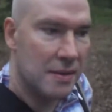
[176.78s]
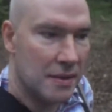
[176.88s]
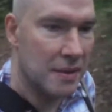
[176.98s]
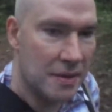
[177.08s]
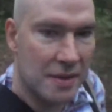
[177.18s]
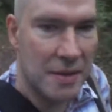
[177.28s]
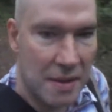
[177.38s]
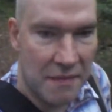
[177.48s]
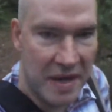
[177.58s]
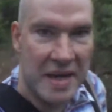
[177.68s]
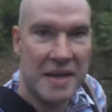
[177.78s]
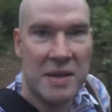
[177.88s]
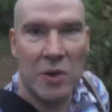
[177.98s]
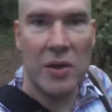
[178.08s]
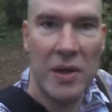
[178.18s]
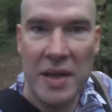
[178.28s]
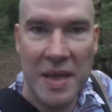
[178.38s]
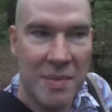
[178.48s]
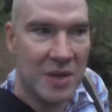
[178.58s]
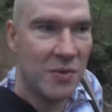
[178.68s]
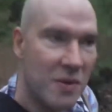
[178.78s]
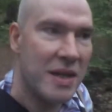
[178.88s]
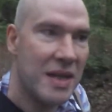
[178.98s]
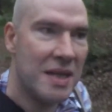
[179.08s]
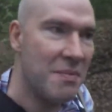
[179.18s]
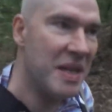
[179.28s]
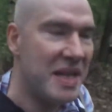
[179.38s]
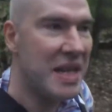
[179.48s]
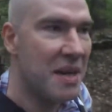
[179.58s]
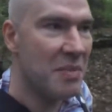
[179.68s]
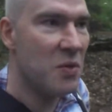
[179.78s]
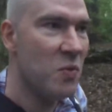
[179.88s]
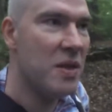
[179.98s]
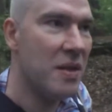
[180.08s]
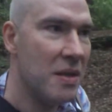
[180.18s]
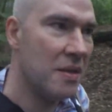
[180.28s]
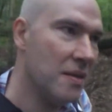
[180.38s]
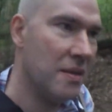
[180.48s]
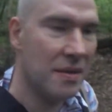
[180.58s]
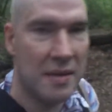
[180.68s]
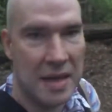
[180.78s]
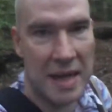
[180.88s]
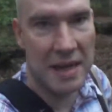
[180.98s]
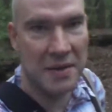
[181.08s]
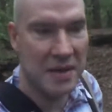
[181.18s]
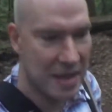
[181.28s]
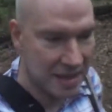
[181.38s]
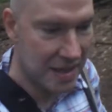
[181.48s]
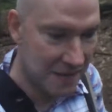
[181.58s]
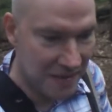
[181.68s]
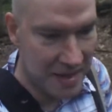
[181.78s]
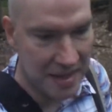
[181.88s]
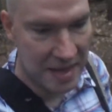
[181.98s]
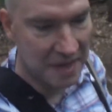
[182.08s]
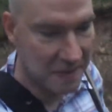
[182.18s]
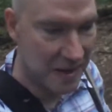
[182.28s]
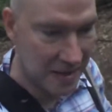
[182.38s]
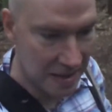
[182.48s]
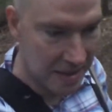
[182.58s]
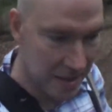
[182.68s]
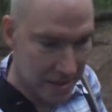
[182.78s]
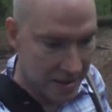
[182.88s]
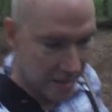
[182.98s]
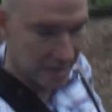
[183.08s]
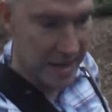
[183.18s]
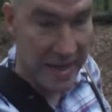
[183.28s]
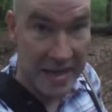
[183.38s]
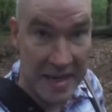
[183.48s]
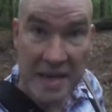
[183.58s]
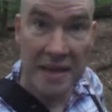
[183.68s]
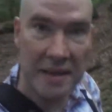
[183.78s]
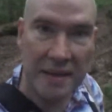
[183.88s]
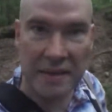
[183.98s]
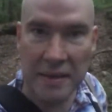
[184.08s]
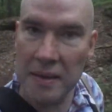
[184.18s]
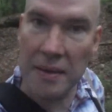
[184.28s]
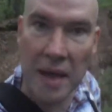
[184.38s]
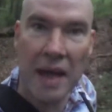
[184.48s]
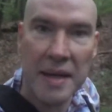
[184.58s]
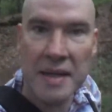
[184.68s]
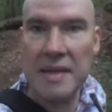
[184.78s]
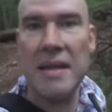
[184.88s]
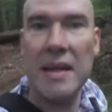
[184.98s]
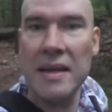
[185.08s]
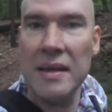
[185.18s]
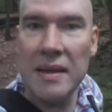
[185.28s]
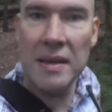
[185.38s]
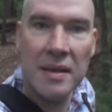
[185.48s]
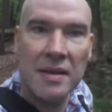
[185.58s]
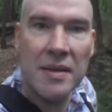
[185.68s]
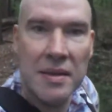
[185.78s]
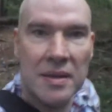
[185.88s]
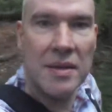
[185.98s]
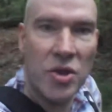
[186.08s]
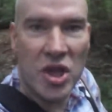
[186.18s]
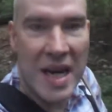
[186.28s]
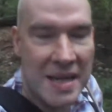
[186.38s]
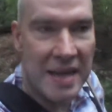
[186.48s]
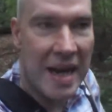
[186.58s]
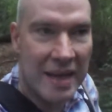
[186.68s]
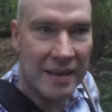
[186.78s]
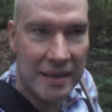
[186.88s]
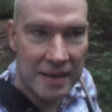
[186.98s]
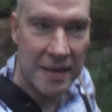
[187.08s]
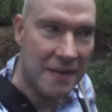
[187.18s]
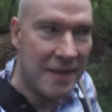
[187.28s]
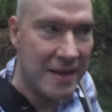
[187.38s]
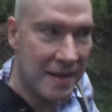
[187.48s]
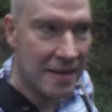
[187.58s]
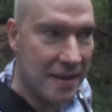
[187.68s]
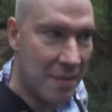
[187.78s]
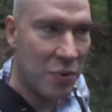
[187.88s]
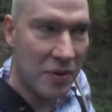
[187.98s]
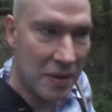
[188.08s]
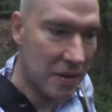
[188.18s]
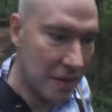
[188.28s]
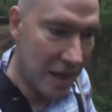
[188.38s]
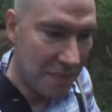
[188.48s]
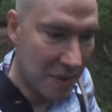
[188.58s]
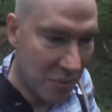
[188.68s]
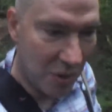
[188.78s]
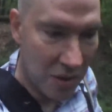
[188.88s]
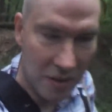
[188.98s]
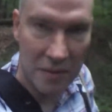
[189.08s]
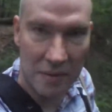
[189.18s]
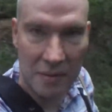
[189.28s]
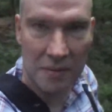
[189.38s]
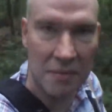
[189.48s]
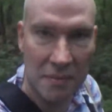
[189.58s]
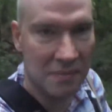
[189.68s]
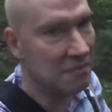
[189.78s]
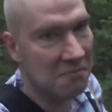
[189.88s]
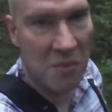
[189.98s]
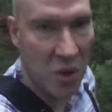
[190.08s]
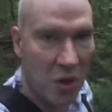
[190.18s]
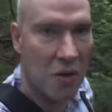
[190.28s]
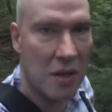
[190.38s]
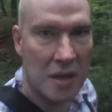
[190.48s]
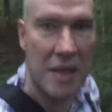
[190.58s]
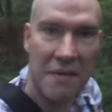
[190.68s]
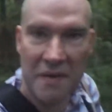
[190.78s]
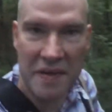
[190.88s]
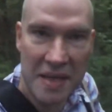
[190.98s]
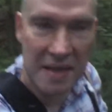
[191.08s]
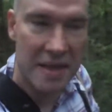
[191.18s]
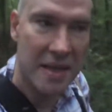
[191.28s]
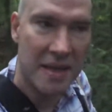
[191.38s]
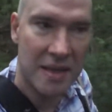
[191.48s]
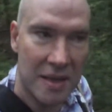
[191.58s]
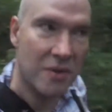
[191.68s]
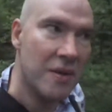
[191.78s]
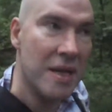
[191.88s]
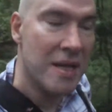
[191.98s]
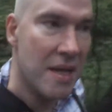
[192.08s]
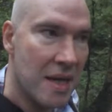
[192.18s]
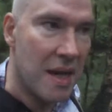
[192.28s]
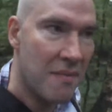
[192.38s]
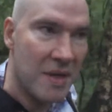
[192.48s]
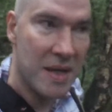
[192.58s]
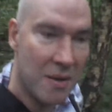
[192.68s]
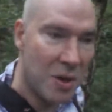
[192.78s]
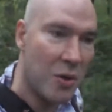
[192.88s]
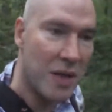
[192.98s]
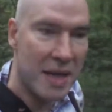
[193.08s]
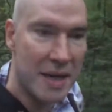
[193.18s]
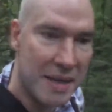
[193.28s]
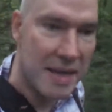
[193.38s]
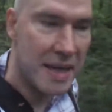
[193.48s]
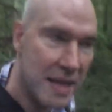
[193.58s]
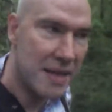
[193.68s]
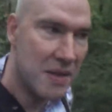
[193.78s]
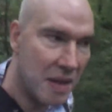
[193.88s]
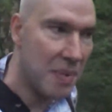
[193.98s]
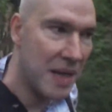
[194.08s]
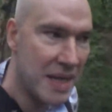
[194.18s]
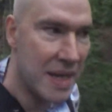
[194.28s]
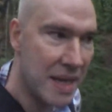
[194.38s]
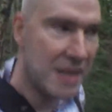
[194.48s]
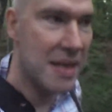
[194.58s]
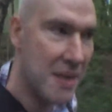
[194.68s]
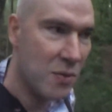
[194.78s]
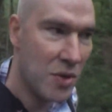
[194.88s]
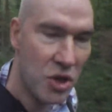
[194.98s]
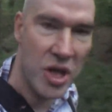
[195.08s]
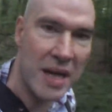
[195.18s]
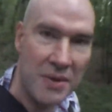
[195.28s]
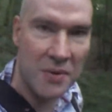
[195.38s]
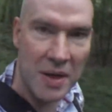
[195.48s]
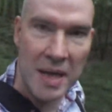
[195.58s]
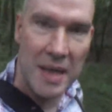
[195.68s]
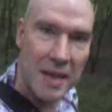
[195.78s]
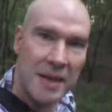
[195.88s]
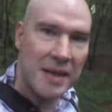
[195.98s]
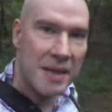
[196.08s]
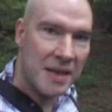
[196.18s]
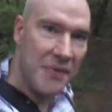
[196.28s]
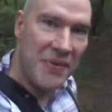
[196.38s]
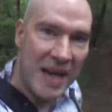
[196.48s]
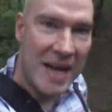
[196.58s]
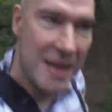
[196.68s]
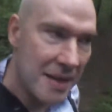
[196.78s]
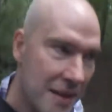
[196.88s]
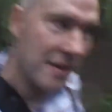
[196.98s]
Äh, wird jetzt auch immer dunkler mit jeder Minute. Darius das Fahrrad etwas lediert. An dieser Schalt 8 ist was kaputt, abgebrochen, locker. Wir wissen es nicht genau, Wir haben aber auch keine Zeit, das zu reparieren. Er ist jetzt ohne Schaltung gefahren.